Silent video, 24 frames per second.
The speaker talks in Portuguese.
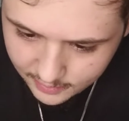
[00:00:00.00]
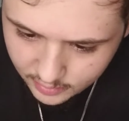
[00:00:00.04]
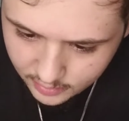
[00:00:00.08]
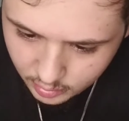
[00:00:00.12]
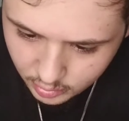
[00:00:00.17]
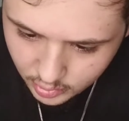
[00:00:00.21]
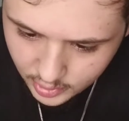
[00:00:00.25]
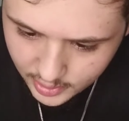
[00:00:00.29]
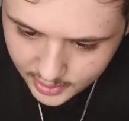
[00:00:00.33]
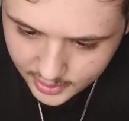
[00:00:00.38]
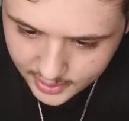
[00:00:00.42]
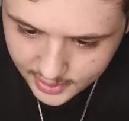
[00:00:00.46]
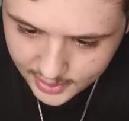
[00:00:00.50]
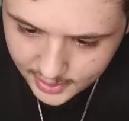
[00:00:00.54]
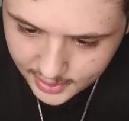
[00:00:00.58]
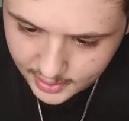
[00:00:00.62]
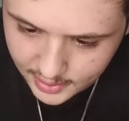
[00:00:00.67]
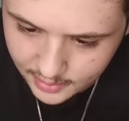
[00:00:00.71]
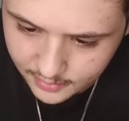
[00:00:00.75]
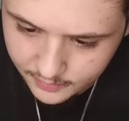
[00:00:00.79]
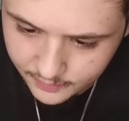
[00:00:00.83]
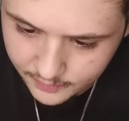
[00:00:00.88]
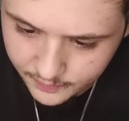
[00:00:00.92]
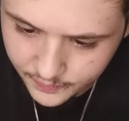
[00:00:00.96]
Vamos
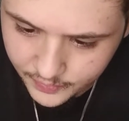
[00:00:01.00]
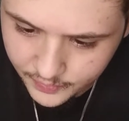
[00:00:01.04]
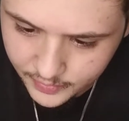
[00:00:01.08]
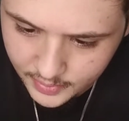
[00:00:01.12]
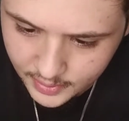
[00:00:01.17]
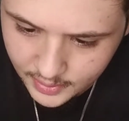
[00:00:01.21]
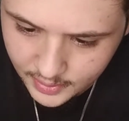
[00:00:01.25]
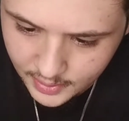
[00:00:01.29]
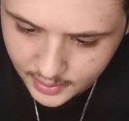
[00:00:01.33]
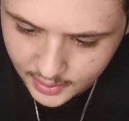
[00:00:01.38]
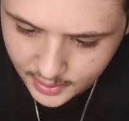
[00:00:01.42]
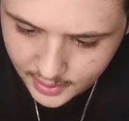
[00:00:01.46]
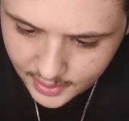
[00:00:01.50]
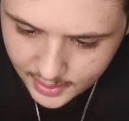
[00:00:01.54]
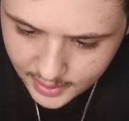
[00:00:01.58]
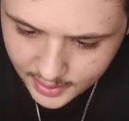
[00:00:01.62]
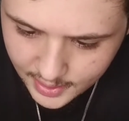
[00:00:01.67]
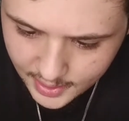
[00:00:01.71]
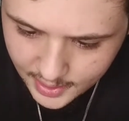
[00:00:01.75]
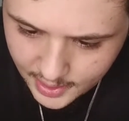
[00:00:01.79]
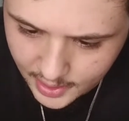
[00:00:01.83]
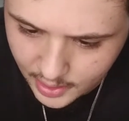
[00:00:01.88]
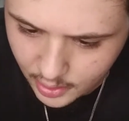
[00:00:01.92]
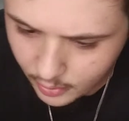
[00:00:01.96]
ligar.
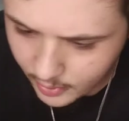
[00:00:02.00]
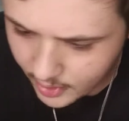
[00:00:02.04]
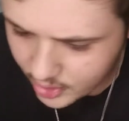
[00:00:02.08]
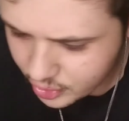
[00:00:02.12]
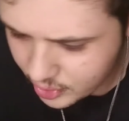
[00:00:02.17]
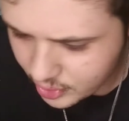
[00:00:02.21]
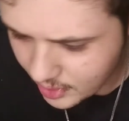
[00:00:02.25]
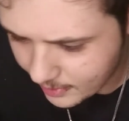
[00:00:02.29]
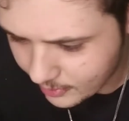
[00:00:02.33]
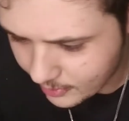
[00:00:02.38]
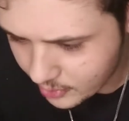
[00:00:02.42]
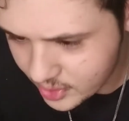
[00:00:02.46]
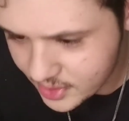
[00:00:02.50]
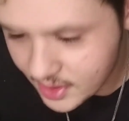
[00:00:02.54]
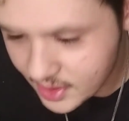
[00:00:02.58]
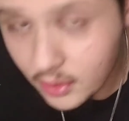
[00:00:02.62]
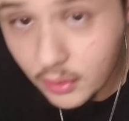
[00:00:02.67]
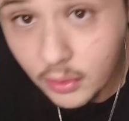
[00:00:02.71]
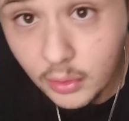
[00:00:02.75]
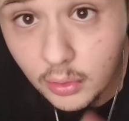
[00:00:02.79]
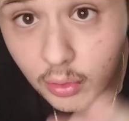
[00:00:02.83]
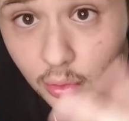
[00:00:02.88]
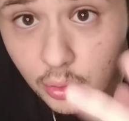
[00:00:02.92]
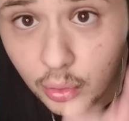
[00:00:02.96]
É, eu acho que a moça
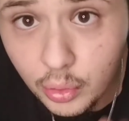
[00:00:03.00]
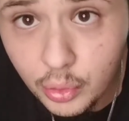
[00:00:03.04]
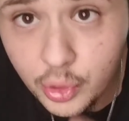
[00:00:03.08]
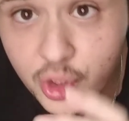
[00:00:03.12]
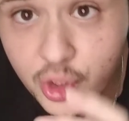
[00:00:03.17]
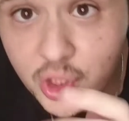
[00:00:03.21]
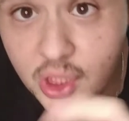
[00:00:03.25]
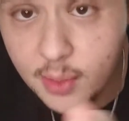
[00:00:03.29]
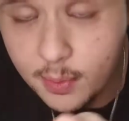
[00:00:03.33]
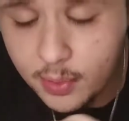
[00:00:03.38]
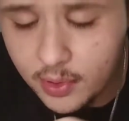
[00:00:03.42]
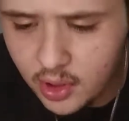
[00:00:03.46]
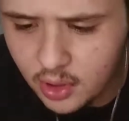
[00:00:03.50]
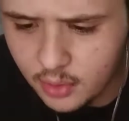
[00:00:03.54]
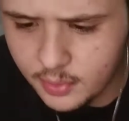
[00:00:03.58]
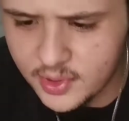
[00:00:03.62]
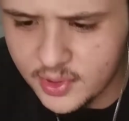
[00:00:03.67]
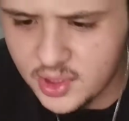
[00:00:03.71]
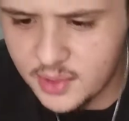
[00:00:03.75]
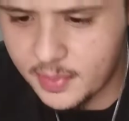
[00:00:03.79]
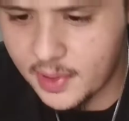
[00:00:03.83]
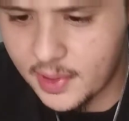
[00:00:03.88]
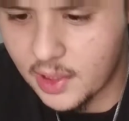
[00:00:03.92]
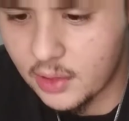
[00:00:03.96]
colocou o chip, que eu
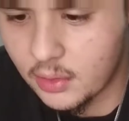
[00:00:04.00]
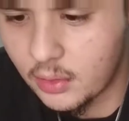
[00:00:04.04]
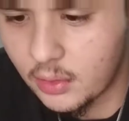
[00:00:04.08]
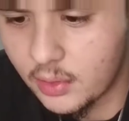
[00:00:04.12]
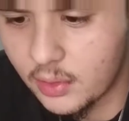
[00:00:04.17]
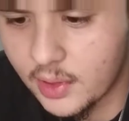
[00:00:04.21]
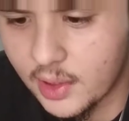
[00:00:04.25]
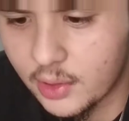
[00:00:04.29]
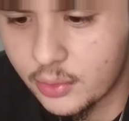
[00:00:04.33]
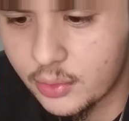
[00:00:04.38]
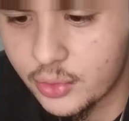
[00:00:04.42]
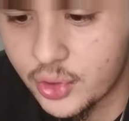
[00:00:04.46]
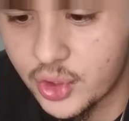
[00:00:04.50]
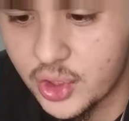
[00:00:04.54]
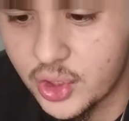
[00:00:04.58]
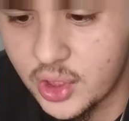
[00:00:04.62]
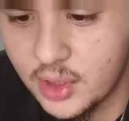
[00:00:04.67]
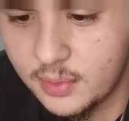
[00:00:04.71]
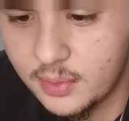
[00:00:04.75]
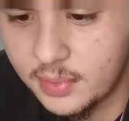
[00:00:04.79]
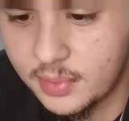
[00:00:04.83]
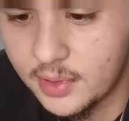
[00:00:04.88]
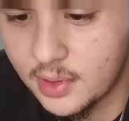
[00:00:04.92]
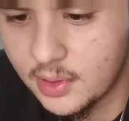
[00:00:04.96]
pedi pra ela colocar o
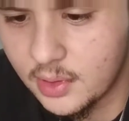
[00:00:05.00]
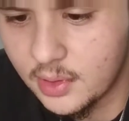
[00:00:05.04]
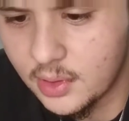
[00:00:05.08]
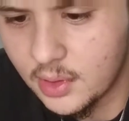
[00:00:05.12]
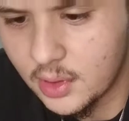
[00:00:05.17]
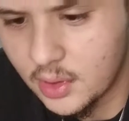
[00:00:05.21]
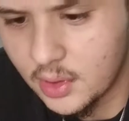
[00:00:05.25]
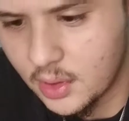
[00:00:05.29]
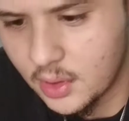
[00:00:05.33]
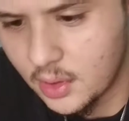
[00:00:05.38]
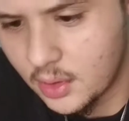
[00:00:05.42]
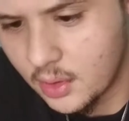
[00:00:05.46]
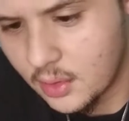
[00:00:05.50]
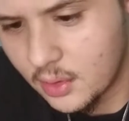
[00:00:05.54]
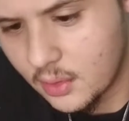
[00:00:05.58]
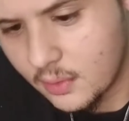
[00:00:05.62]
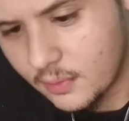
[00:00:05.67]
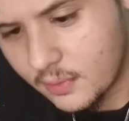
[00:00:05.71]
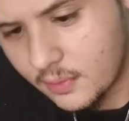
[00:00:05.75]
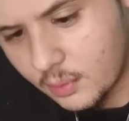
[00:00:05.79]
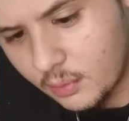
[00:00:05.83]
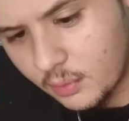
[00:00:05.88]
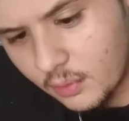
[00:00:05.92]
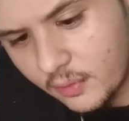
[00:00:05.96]
chip.
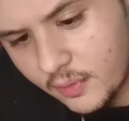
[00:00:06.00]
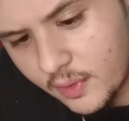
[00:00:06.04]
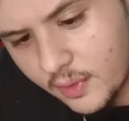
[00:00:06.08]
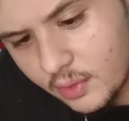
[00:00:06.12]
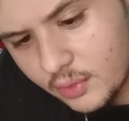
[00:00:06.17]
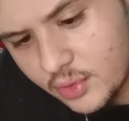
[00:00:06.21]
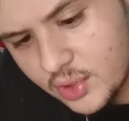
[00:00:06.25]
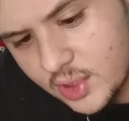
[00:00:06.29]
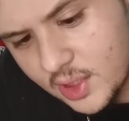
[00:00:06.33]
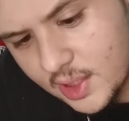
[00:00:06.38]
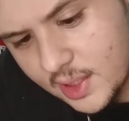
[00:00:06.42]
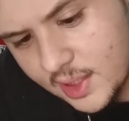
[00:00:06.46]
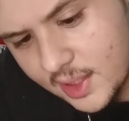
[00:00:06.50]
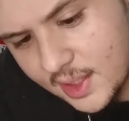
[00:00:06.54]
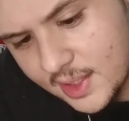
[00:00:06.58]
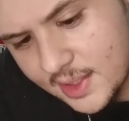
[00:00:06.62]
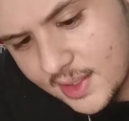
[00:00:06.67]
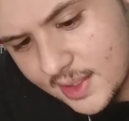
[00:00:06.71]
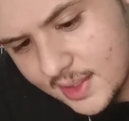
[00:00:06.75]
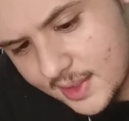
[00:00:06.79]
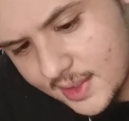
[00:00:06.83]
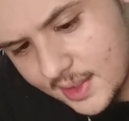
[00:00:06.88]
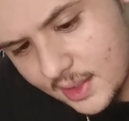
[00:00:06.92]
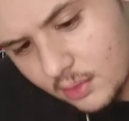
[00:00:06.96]
Vamos ver onde liga
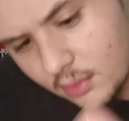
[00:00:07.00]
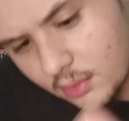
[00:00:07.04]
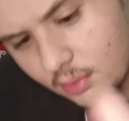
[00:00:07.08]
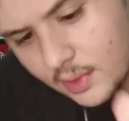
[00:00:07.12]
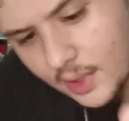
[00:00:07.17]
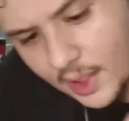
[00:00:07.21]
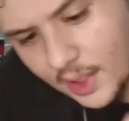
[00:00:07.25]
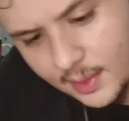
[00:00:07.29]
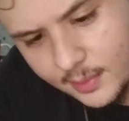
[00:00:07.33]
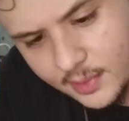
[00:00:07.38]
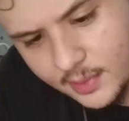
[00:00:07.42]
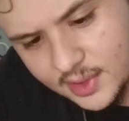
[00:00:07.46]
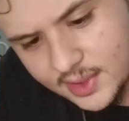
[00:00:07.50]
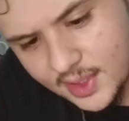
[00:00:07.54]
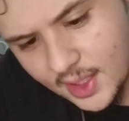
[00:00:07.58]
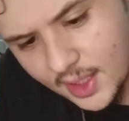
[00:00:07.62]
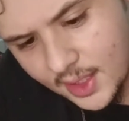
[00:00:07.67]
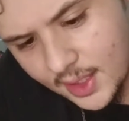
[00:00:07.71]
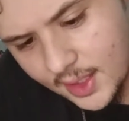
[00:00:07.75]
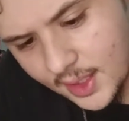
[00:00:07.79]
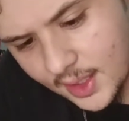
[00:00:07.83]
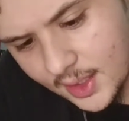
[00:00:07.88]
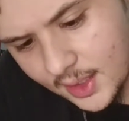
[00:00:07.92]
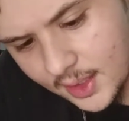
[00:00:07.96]
esse celular, mano. Será
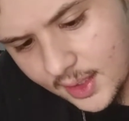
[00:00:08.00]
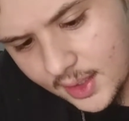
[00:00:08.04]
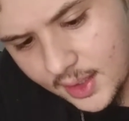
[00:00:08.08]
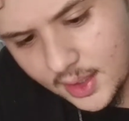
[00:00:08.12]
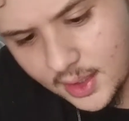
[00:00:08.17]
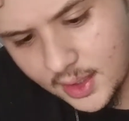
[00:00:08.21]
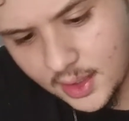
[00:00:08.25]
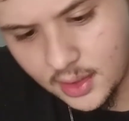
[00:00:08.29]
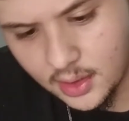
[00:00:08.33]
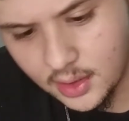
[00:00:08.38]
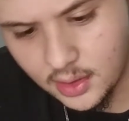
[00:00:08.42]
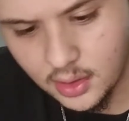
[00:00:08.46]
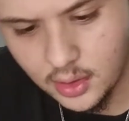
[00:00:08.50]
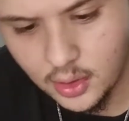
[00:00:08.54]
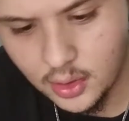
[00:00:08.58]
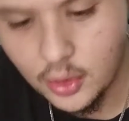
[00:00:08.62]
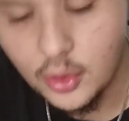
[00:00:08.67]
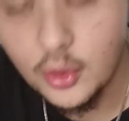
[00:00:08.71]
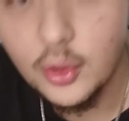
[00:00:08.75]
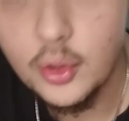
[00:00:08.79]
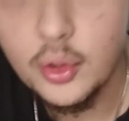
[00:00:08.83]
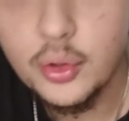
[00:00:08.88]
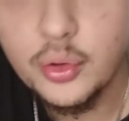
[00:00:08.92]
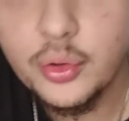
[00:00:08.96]
que é aqui?
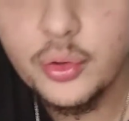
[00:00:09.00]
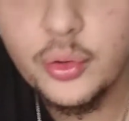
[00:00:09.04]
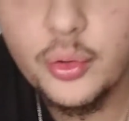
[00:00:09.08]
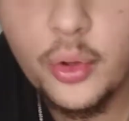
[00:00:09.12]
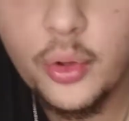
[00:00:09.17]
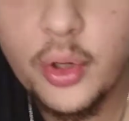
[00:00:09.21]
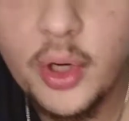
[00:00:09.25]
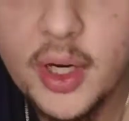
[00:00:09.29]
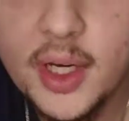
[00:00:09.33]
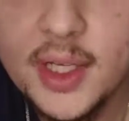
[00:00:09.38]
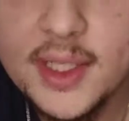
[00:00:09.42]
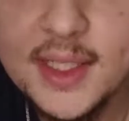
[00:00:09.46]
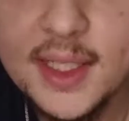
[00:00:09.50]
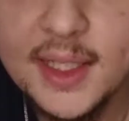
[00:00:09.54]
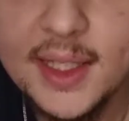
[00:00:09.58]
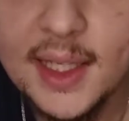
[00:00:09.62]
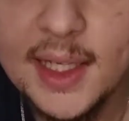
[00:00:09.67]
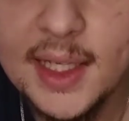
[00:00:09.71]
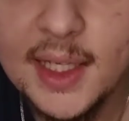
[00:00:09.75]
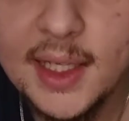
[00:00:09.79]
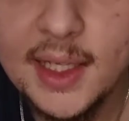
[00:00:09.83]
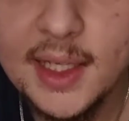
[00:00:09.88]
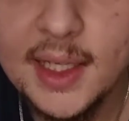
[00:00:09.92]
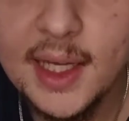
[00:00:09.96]
Nossa, tá
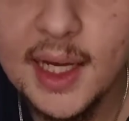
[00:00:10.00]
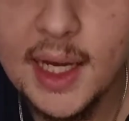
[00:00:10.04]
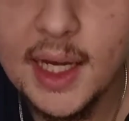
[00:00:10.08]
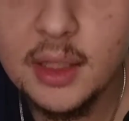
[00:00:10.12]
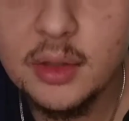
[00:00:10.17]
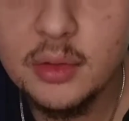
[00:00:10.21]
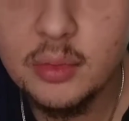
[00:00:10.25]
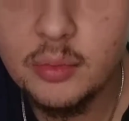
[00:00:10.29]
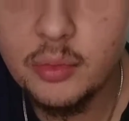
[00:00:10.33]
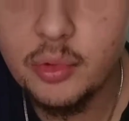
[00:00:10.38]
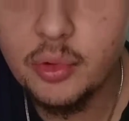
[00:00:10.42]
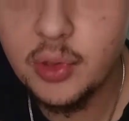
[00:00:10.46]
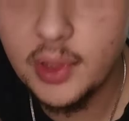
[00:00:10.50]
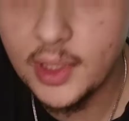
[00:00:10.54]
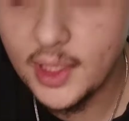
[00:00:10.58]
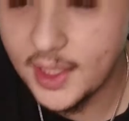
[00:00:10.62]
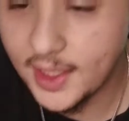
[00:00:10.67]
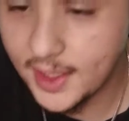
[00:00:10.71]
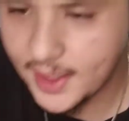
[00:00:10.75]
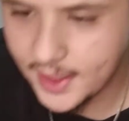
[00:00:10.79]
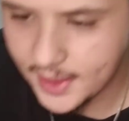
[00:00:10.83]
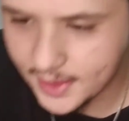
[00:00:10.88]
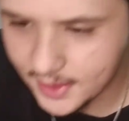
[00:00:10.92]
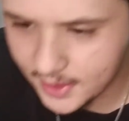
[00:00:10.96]
ligado,
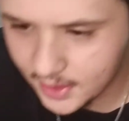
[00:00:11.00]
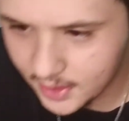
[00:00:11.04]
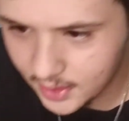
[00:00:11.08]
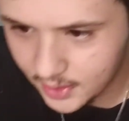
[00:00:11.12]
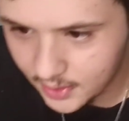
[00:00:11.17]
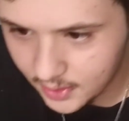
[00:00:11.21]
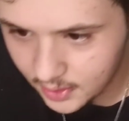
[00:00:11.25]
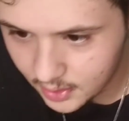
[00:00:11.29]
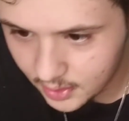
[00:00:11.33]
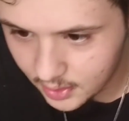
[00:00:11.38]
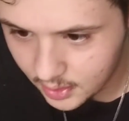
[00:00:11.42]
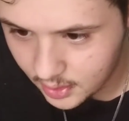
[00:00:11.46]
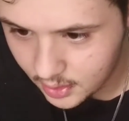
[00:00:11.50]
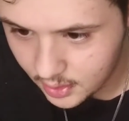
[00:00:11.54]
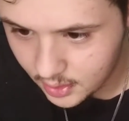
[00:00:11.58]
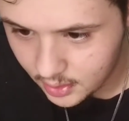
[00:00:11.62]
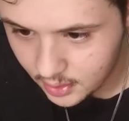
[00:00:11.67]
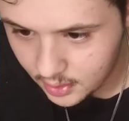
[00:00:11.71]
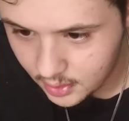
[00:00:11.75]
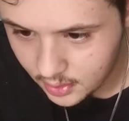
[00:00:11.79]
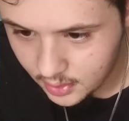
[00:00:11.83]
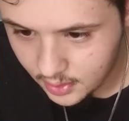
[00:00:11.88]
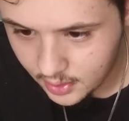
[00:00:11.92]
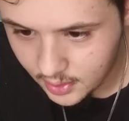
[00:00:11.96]
moleque.
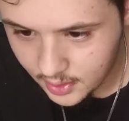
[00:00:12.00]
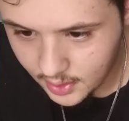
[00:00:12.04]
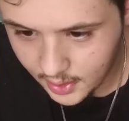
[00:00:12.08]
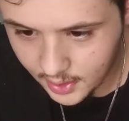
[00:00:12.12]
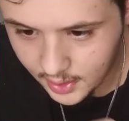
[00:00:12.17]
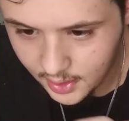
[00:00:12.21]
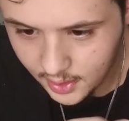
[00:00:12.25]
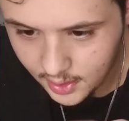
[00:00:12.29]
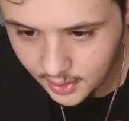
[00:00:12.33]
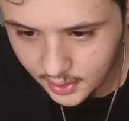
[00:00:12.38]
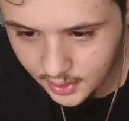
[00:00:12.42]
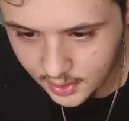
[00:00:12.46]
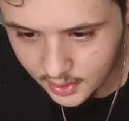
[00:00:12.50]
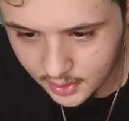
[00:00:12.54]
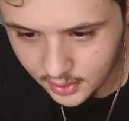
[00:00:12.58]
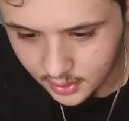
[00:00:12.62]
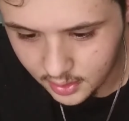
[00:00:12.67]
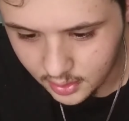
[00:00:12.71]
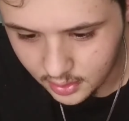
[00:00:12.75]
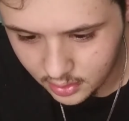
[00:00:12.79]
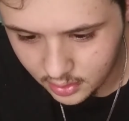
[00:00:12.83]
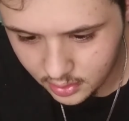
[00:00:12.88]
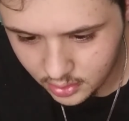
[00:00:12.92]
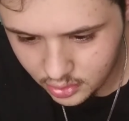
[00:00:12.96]
Caraca,
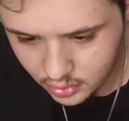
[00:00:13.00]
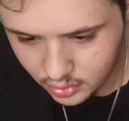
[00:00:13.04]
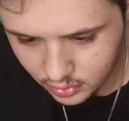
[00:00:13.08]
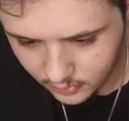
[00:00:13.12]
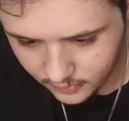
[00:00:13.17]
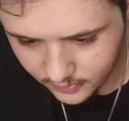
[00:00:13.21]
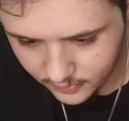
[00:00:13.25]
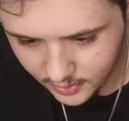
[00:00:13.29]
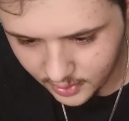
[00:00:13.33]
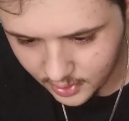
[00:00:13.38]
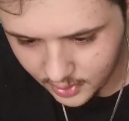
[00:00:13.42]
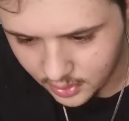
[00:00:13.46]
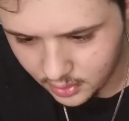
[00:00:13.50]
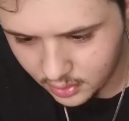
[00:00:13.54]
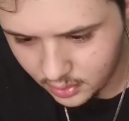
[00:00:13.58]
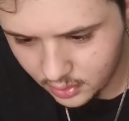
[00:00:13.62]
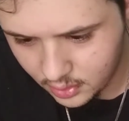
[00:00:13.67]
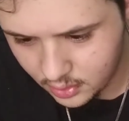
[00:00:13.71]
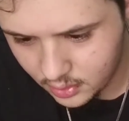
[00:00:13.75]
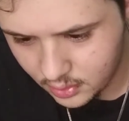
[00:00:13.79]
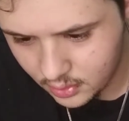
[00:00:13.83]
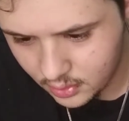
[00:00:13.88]
deixa eu ver.